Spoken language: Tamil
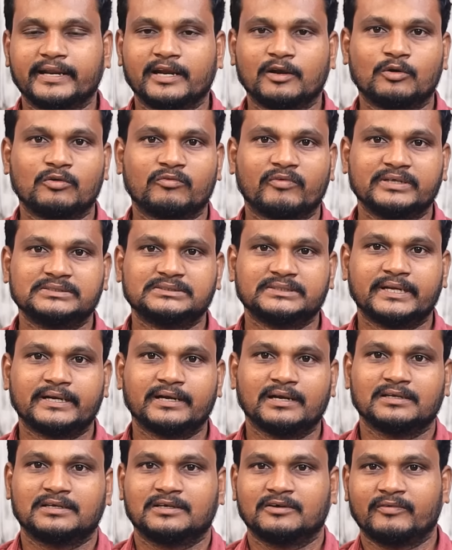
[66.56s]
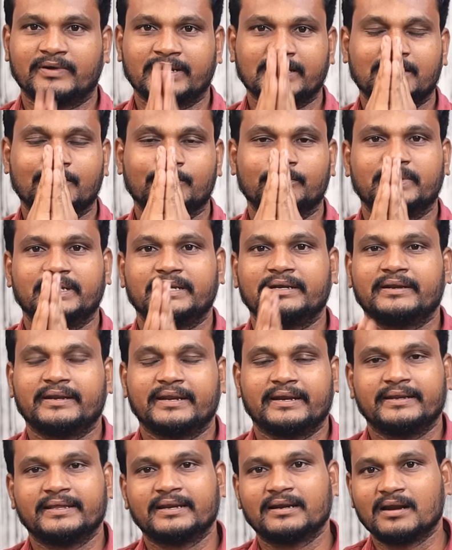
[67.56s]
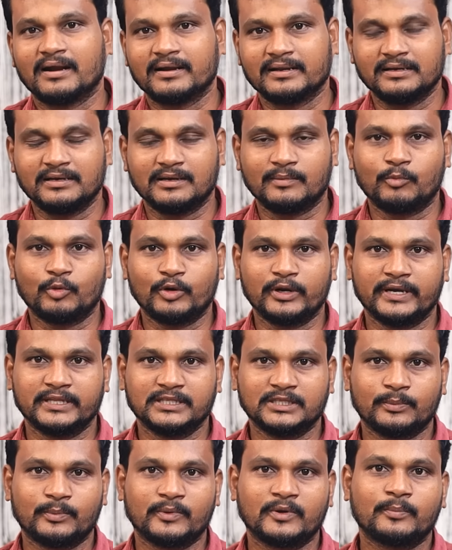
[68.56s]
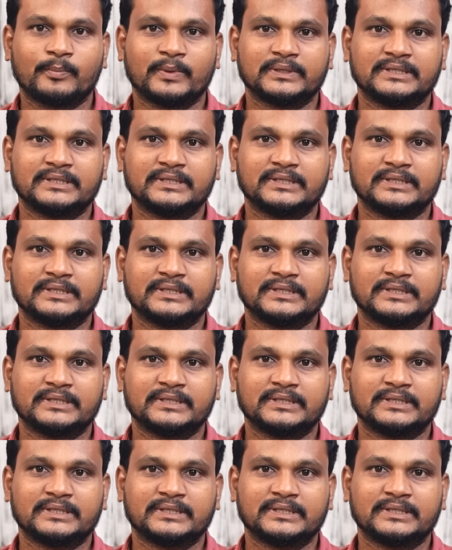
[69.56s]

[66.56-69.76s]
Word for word: ரியல் ஒன் வாய்ஸ் நேர்களுக்கு வணக்கம் இன்றைய நேர்காணலில் நம்மோடு இணைஞ்சிருப்பவர்